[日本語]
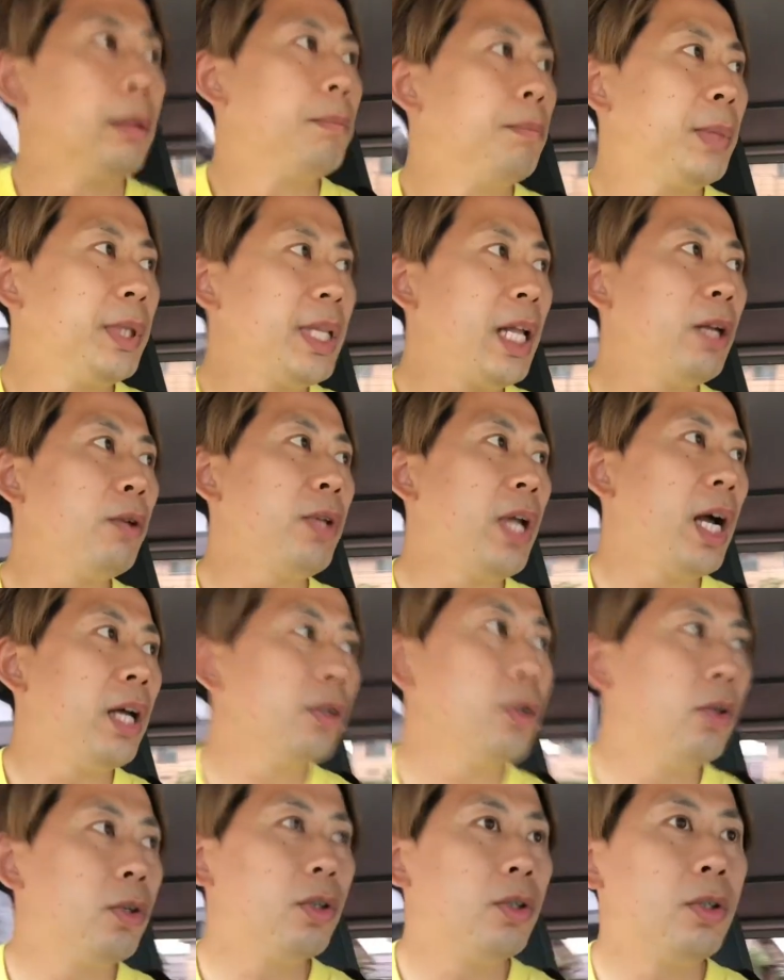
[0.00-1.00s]
まあ、なのであ
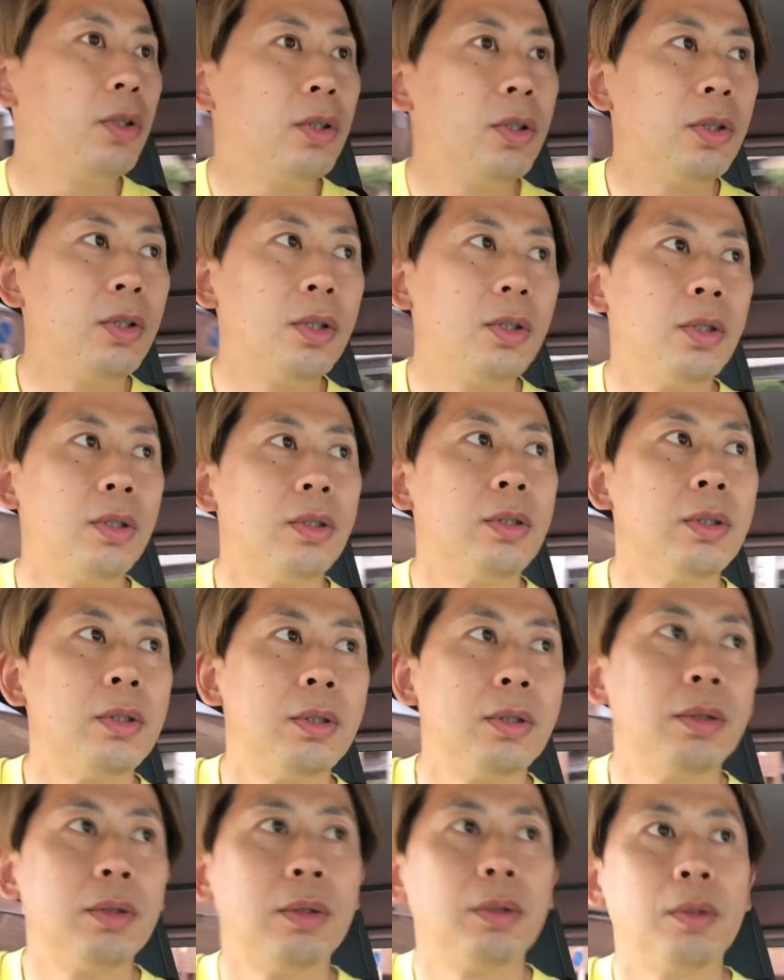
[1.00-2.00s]

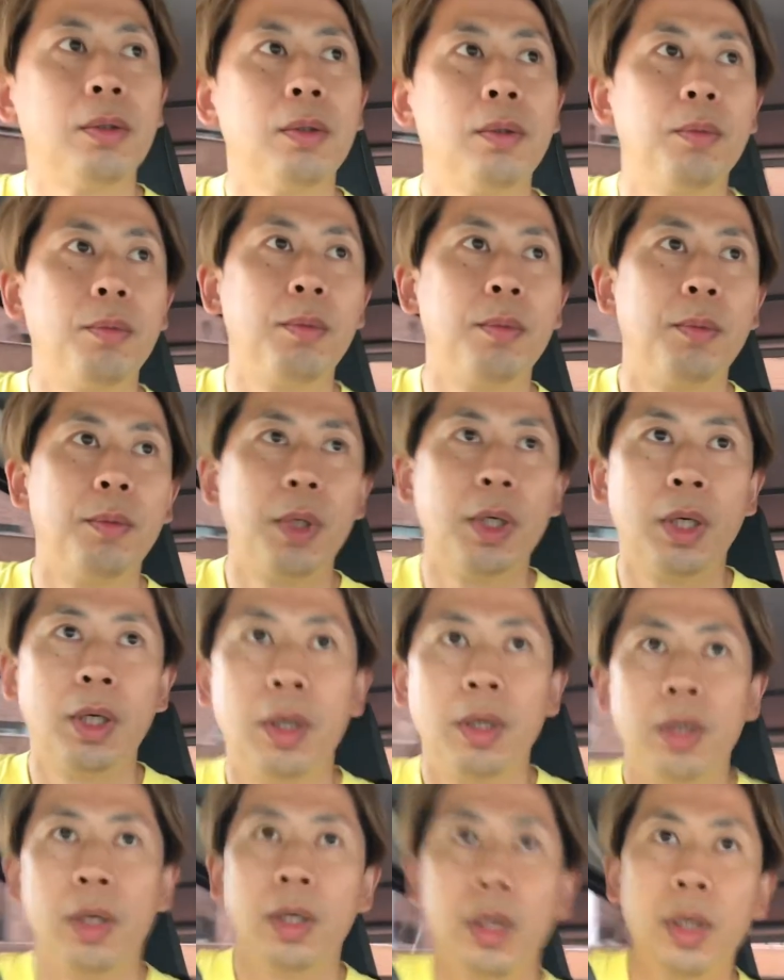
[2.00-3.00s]

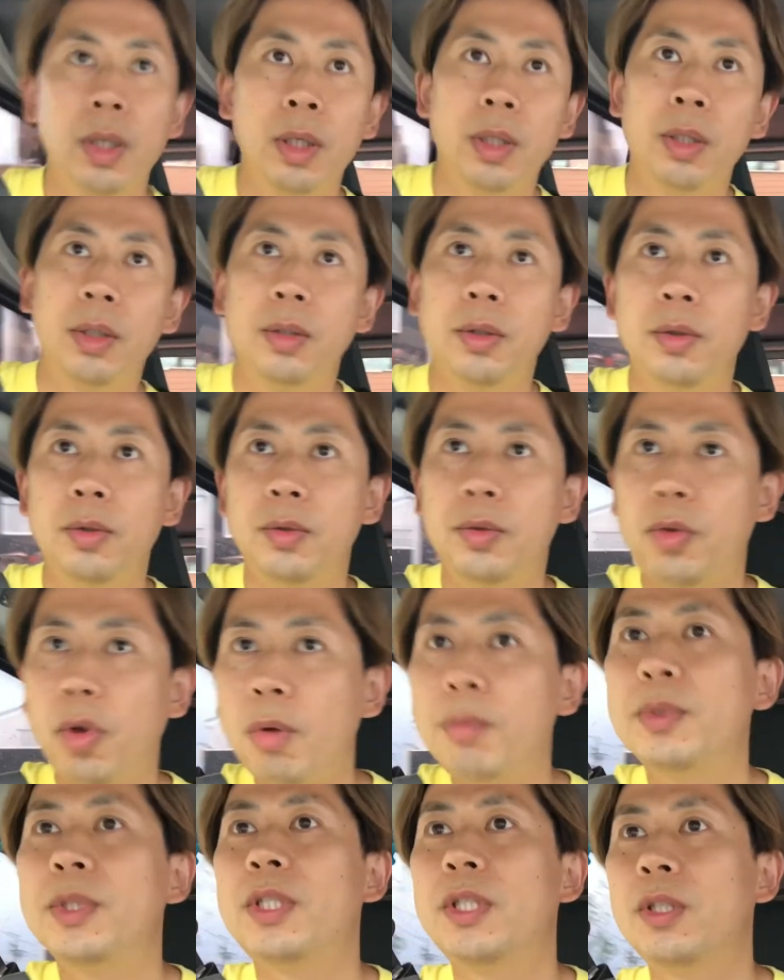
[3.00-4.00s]
のー、
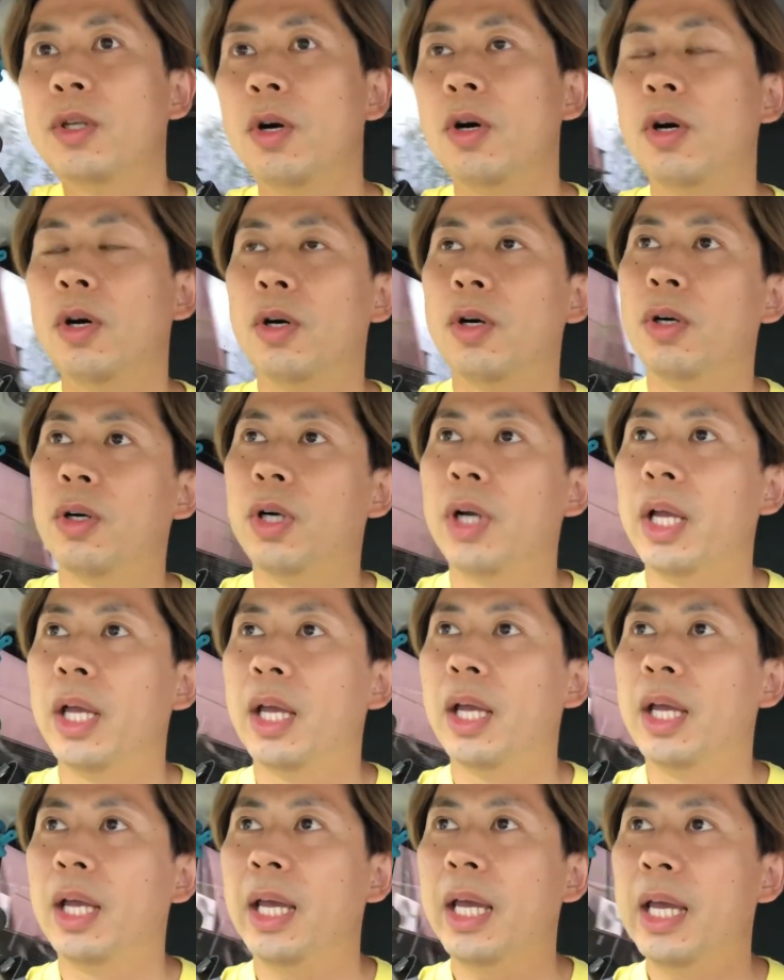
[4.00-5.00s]
動物の
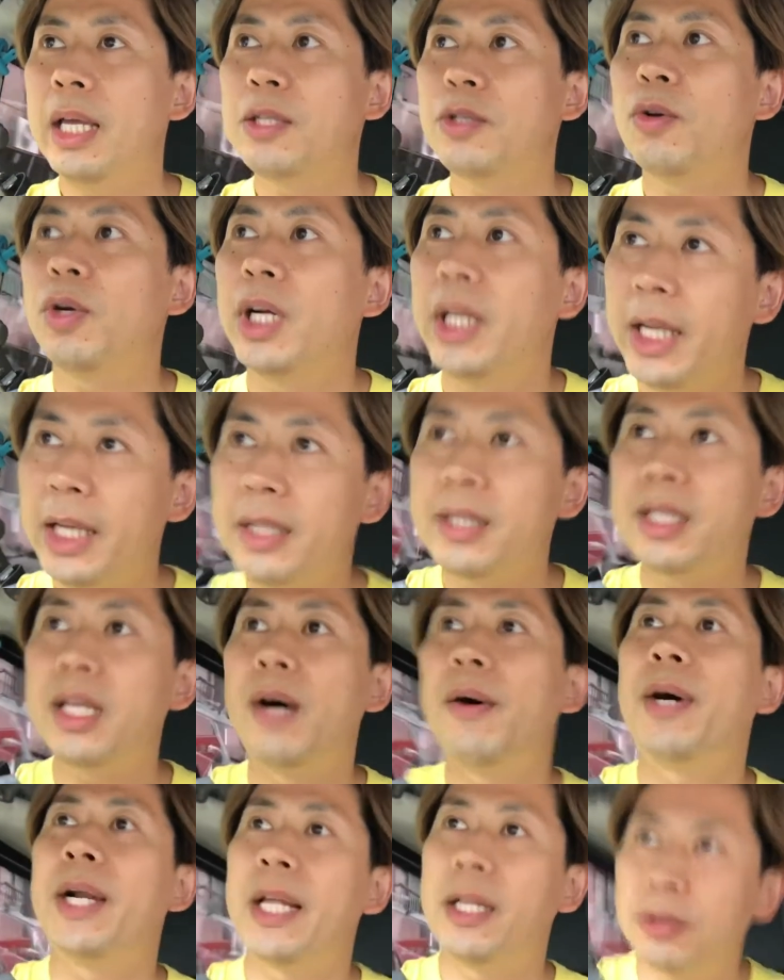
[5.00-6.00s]
映像がね
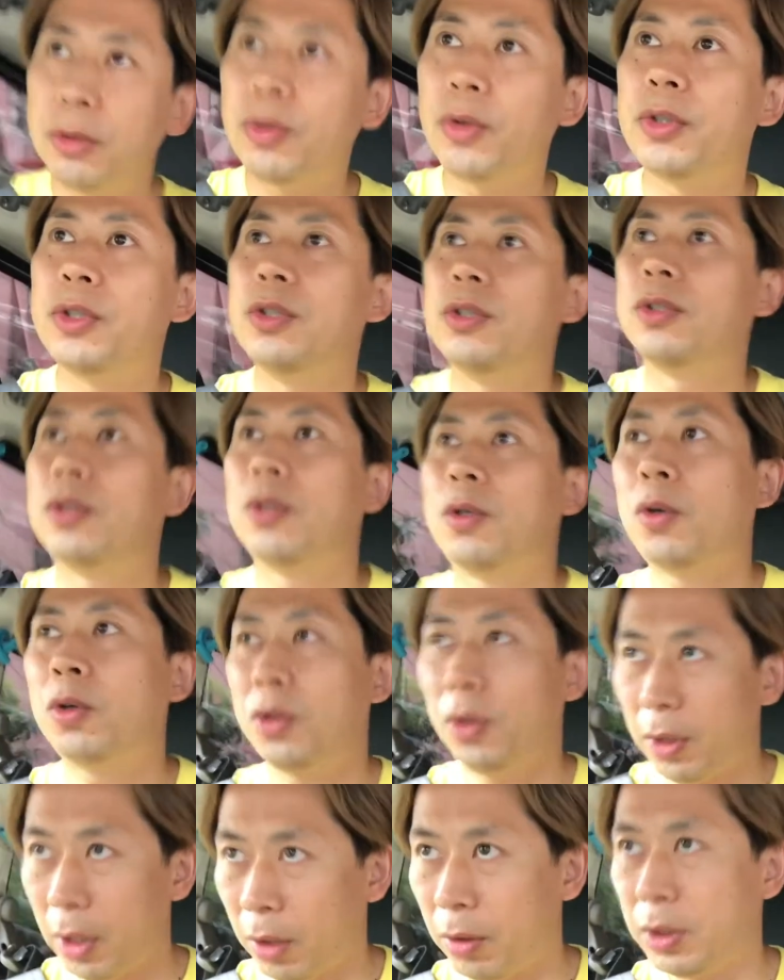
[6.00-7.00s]
使われるというこ
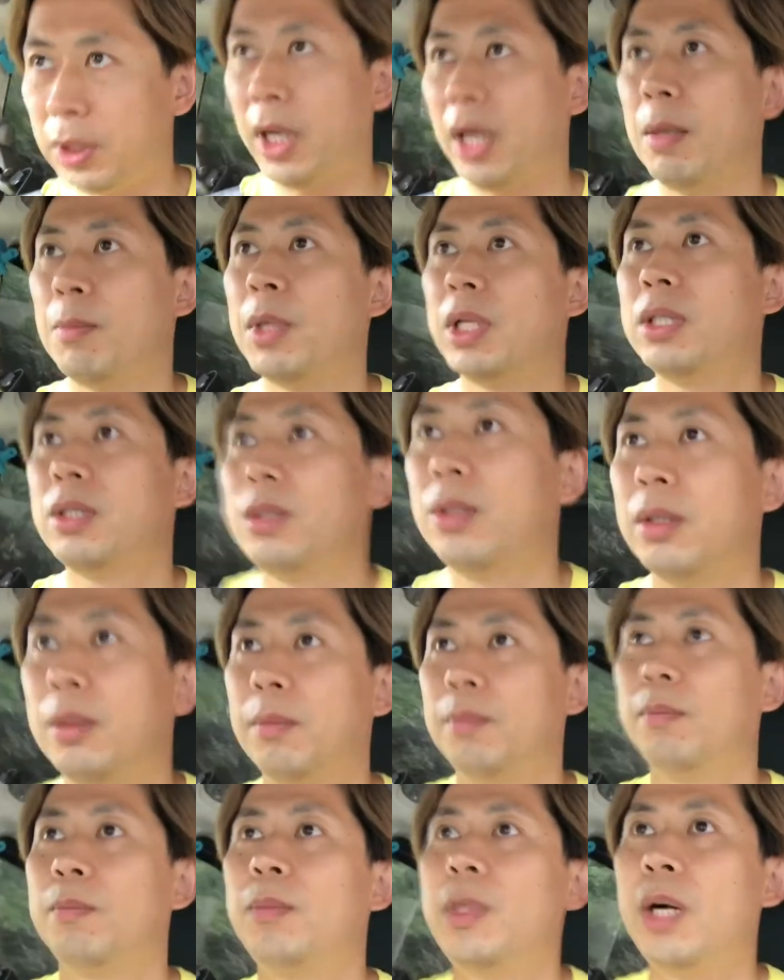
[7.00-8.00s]
とでございます
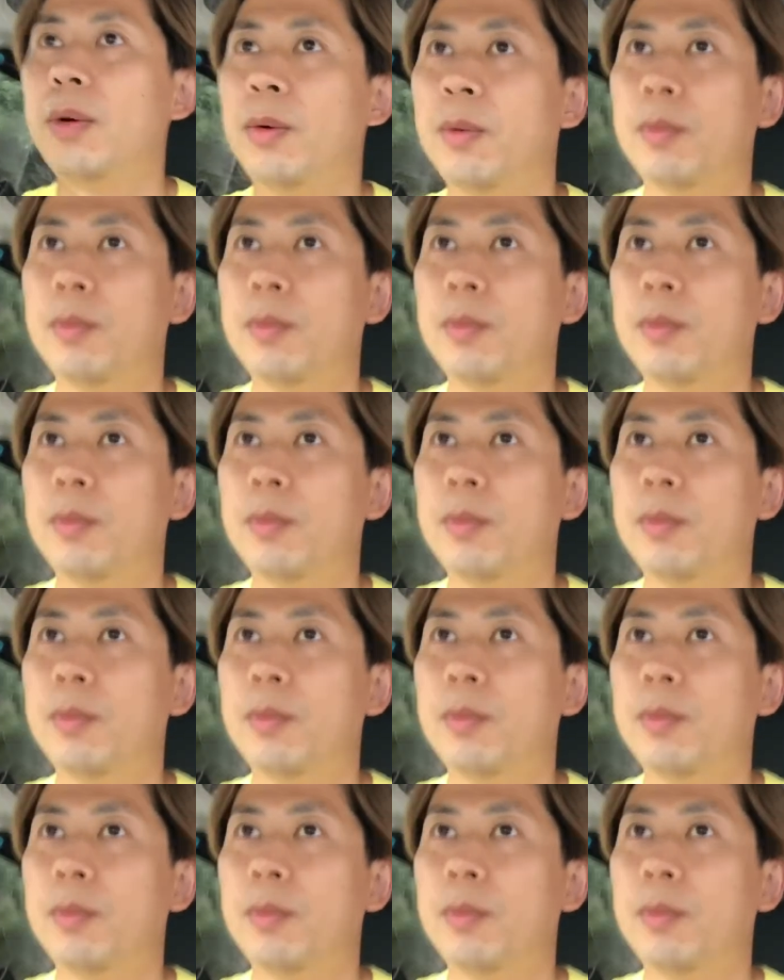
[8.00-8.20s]
まあ